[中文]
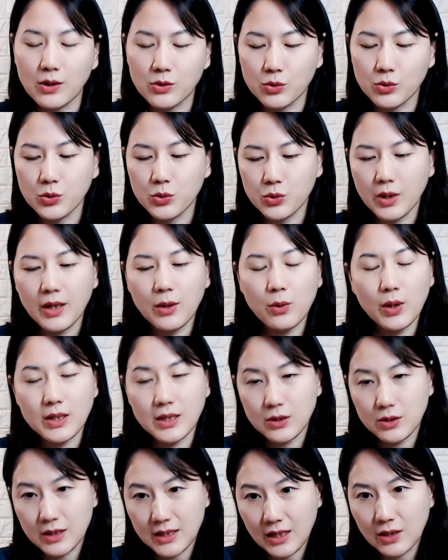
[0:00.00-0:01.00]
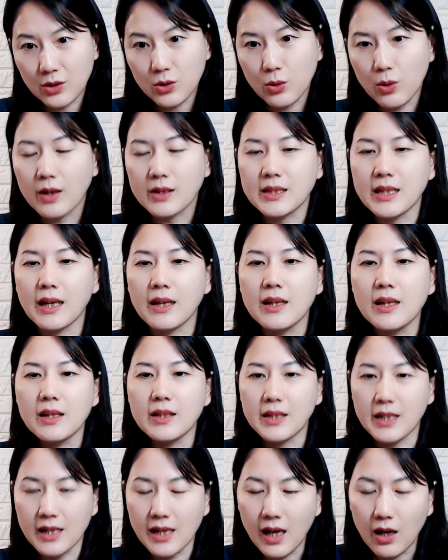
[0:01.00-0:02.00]
所以我觉得，哎，快捷键多好像
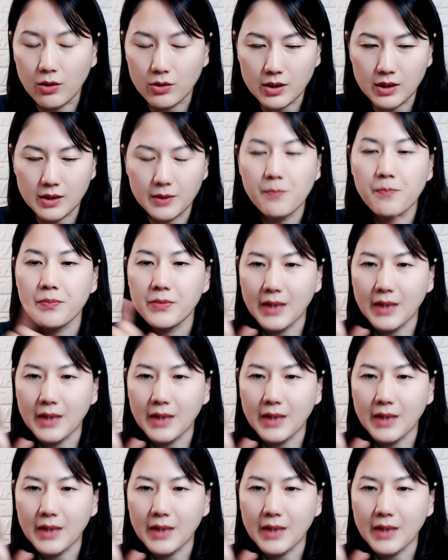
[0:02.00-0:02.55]
挺好的。